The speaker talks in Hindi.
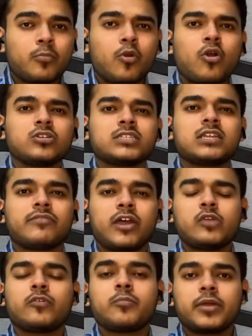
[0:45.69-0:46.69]
बहुत ज्यादा
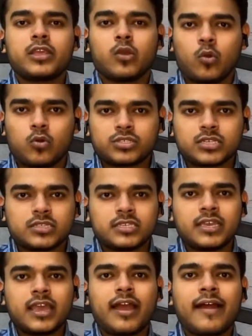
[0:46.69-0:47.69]
वैल्यू फॉर मनी हो सकती
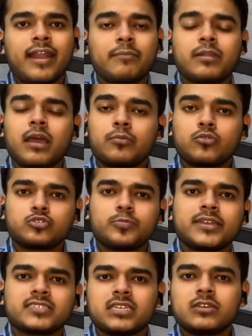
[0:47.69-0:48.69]
है एंड अपने आप कुछ
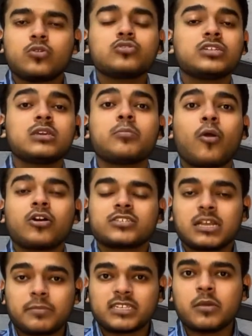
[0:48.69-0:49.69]
पैसे कुछ नहीं बहुत
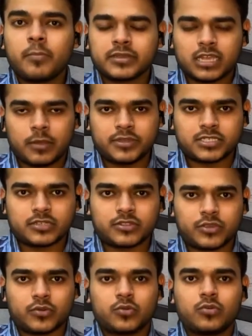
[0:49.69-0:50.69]
सारे पैसे बचा भी
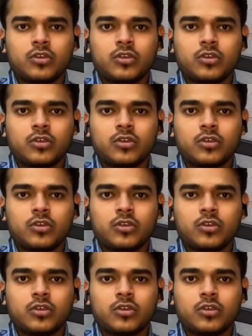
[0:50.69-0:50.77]
सकते हो